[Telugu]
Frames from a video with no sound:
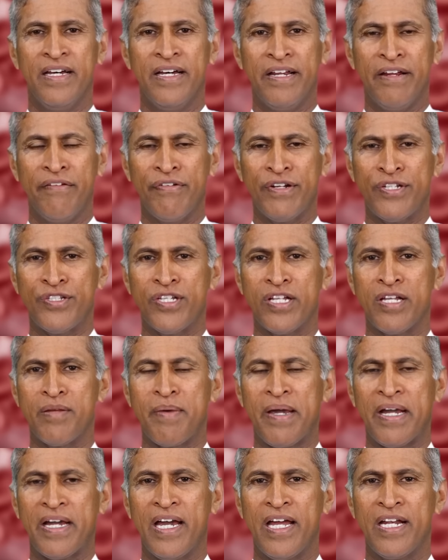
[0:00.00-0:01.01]
రివర్సింగ్
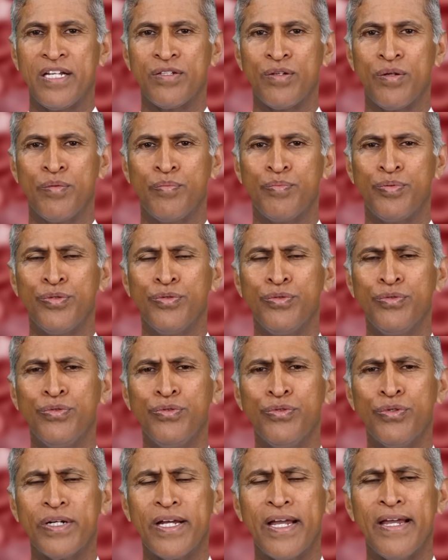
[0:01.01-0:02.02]
మెకానిజంలో
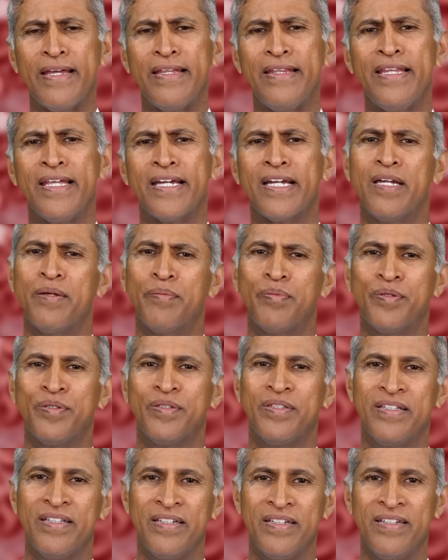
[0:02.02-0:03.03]
ప్యూర్గా హెల్దీగా
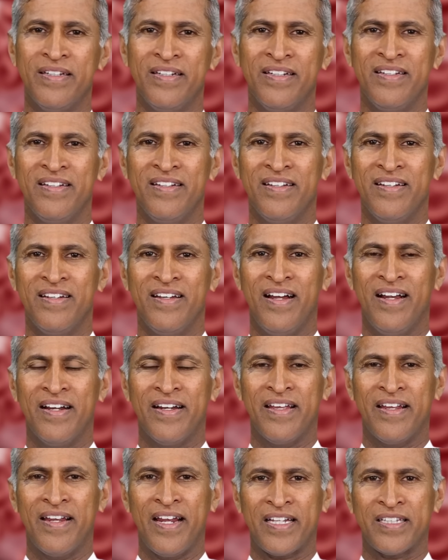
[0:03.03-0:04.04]
అయిపోతుంది
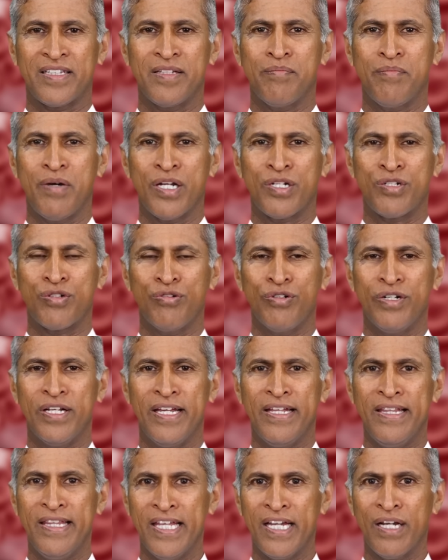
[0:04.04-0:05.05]
అంటే రక్తం మార్చుకుంటే
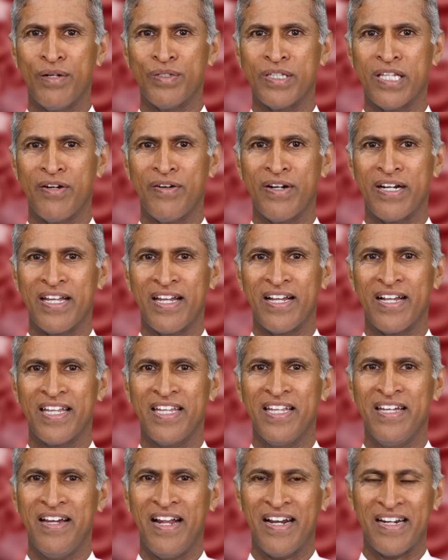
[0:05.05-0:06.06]
హెల్దీగా అవుతామంటాం
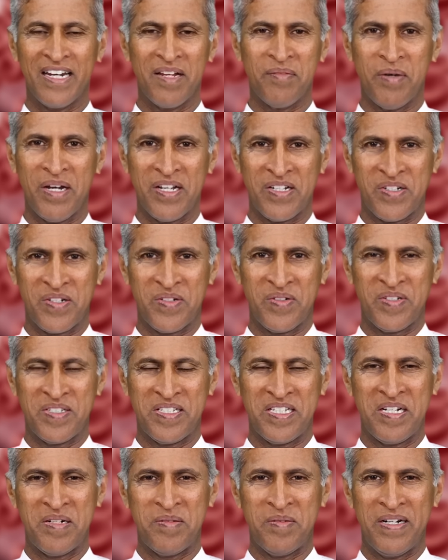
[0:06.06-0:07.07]
కదా అట్లా
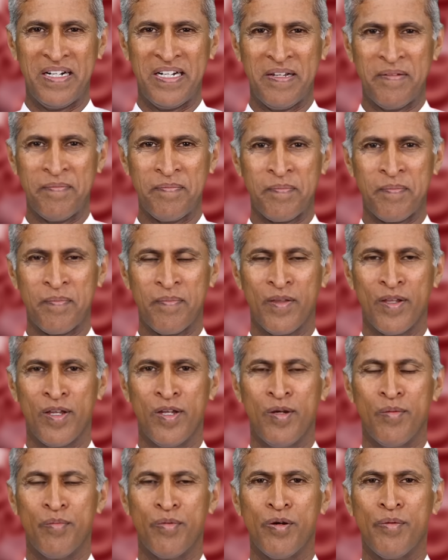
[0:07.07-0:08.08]
మార్చుకోవచ్చు అనమాట
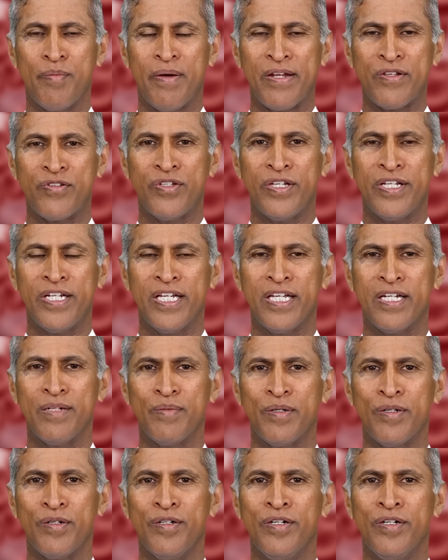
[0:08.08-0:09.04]
ఇప్పుడు మన శరీరంలో